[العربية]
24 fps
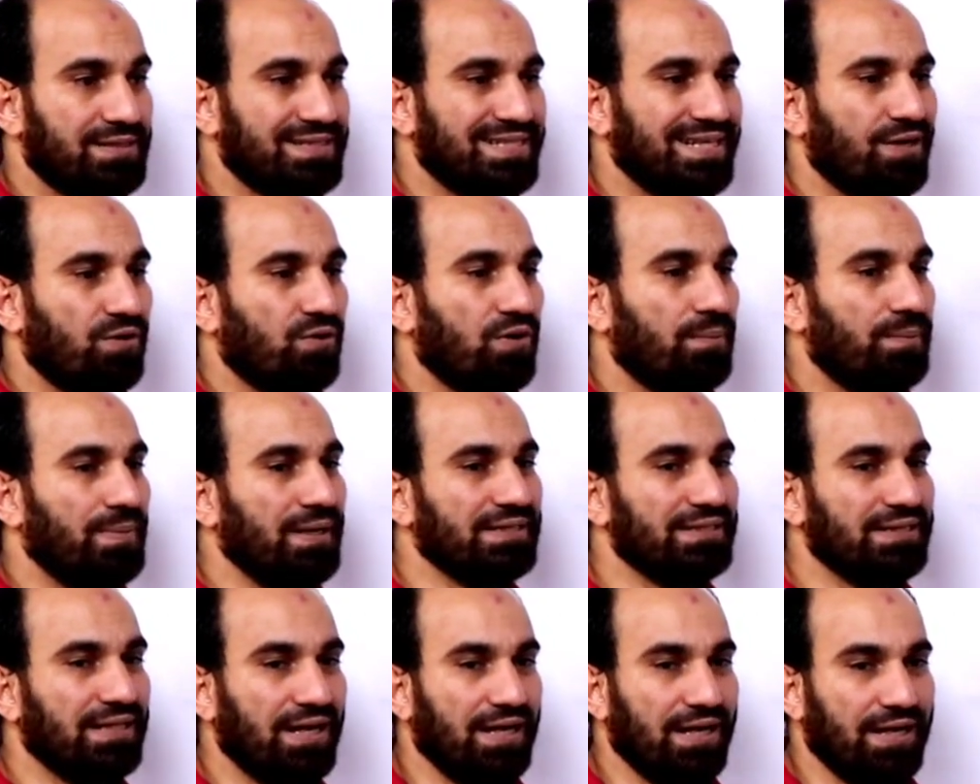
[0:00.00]

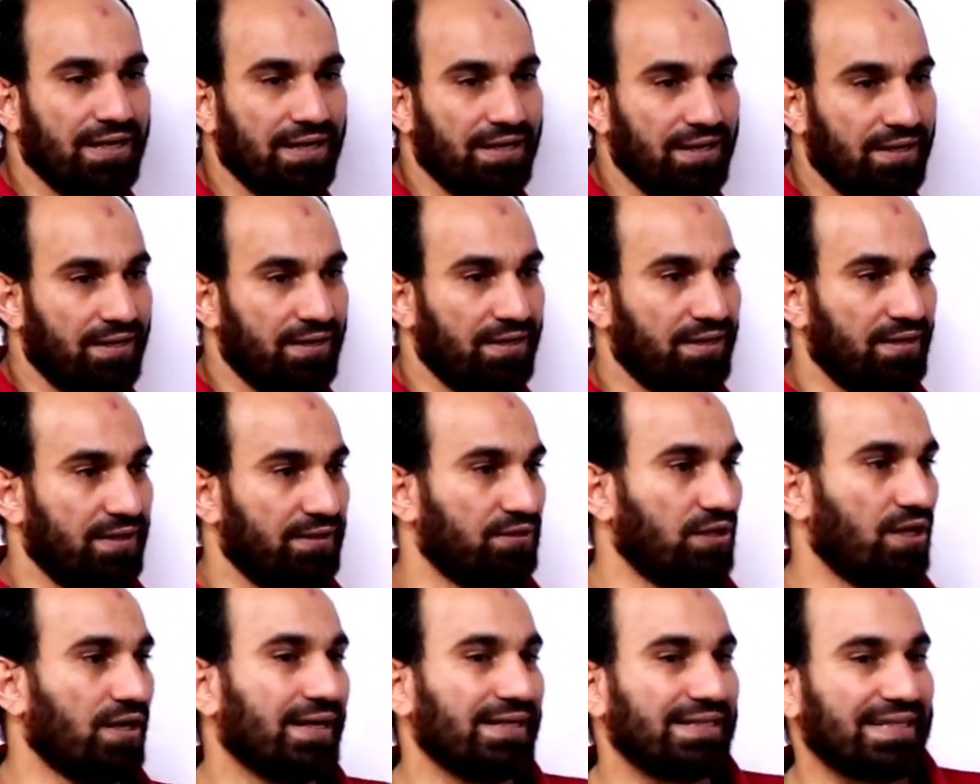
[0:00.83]
ذوبانها آه،
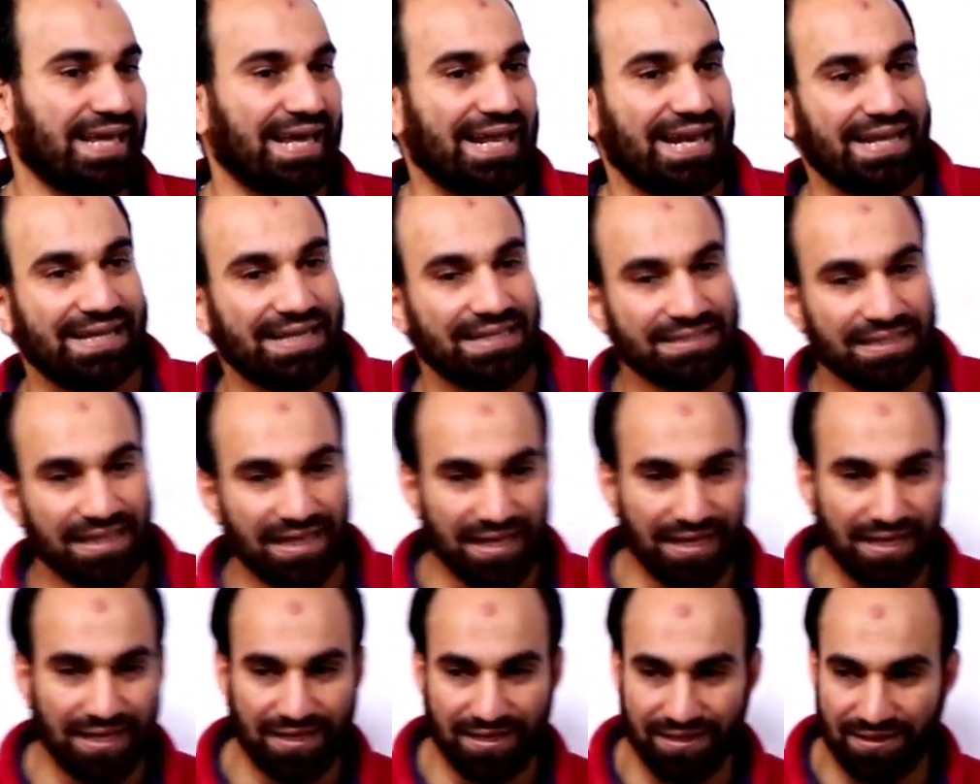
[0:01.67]
درجه
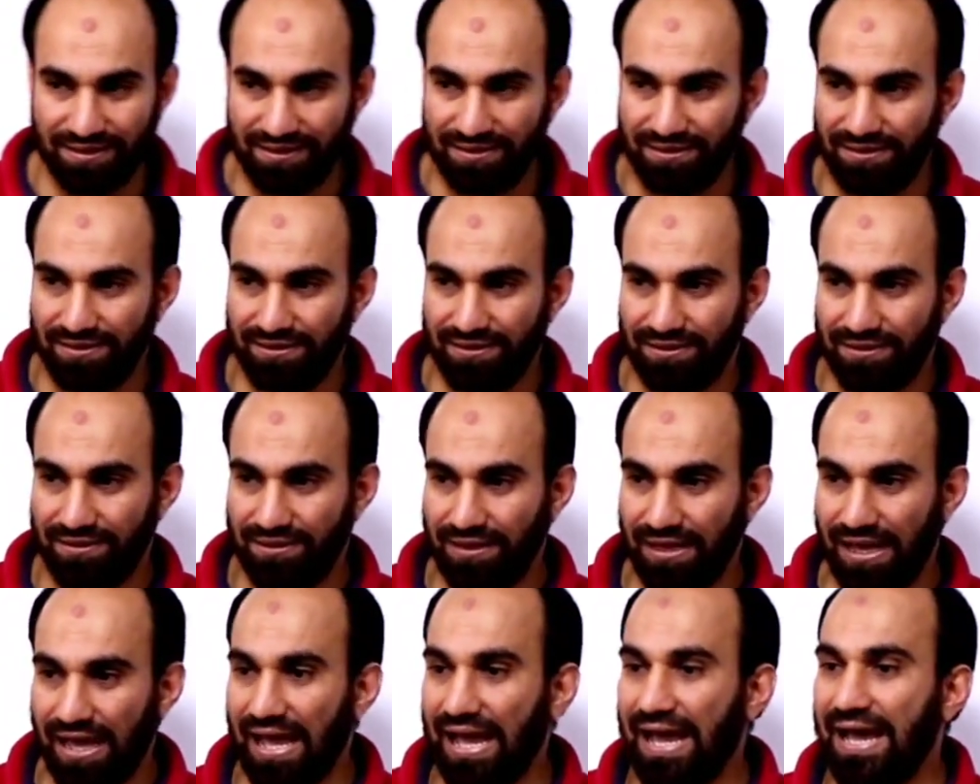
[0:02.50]
غليانها
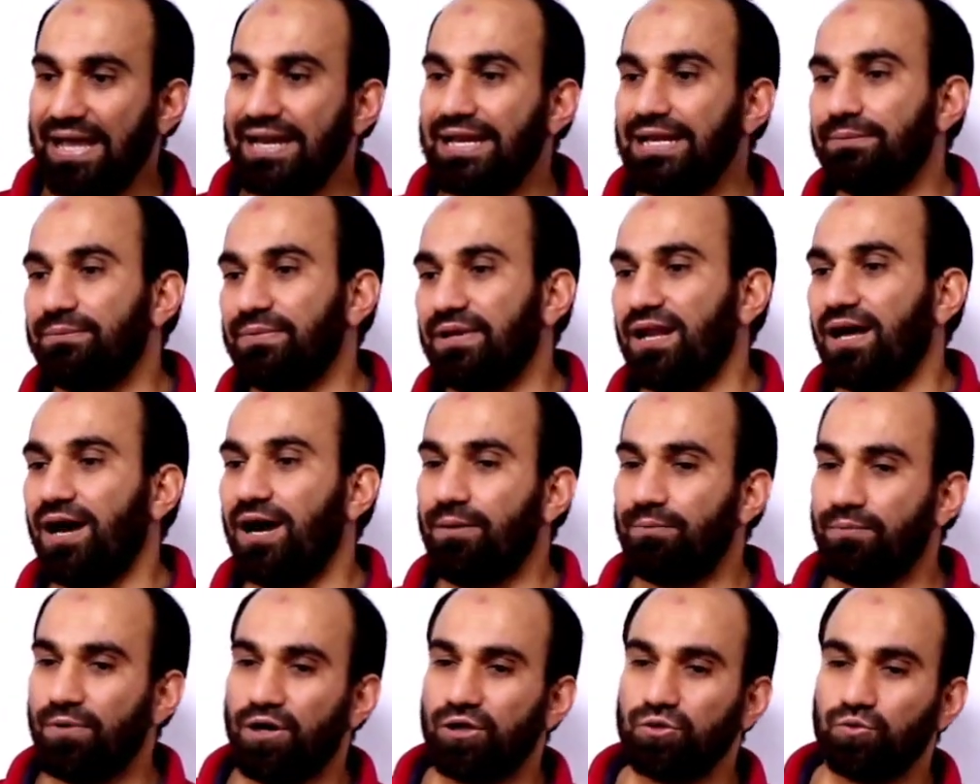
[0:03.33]
اقل من
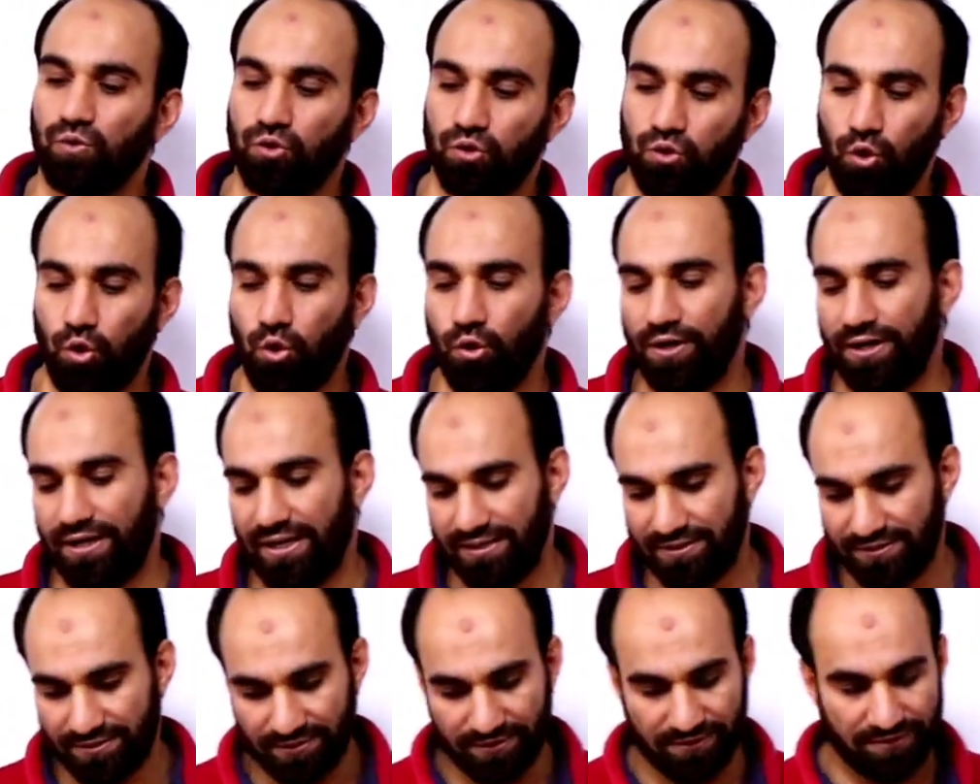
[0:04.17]
الاحماض
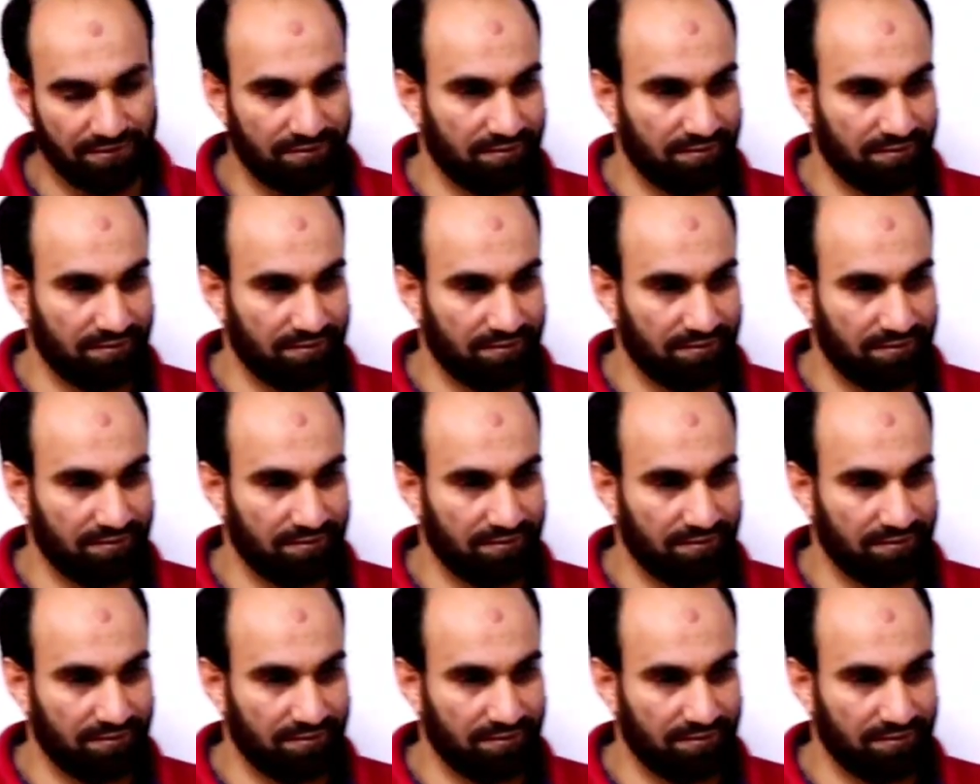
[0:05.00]
والكحولات